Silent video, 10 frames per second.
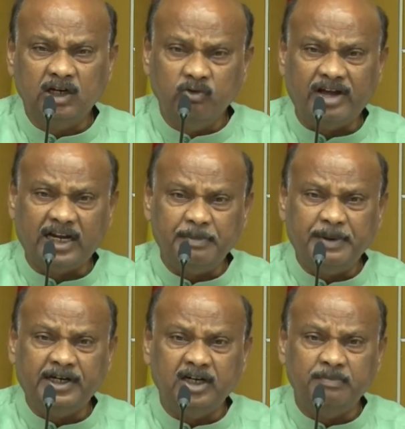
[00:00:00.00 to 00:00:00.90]
అసలు నువ్వు
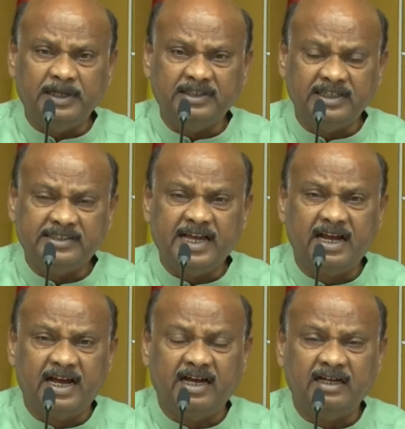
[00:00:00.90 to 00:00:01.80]
వెలగబెట్టిన మంత్రి
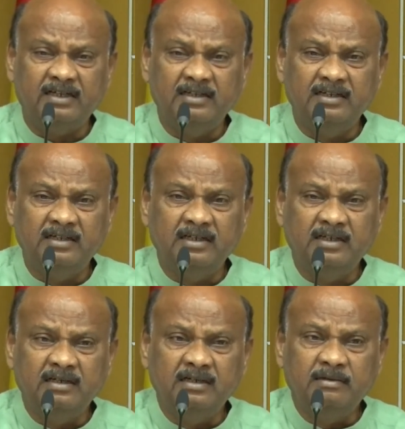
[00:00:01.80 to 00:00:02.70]
శాఖ
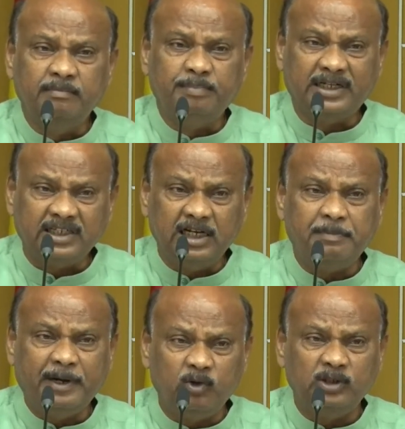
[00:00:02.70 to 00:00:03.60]

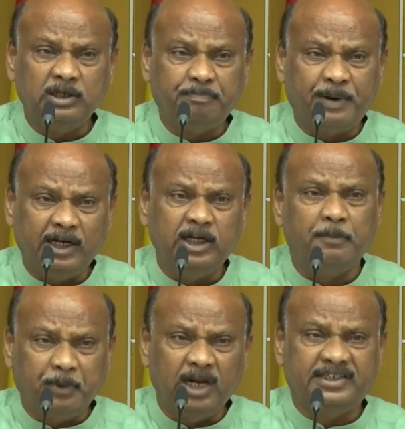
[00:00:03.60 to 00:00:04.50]
ప్రజలకు పనికొచ్చే పని
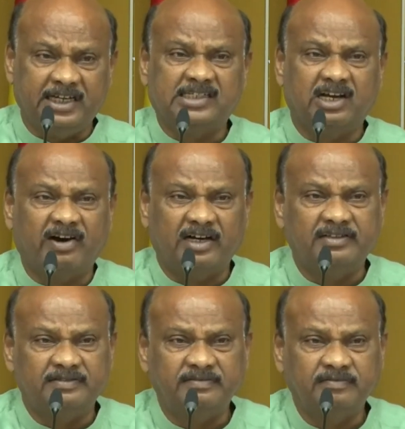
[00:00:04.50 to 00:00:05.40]
ఎప్పుడని చేసావా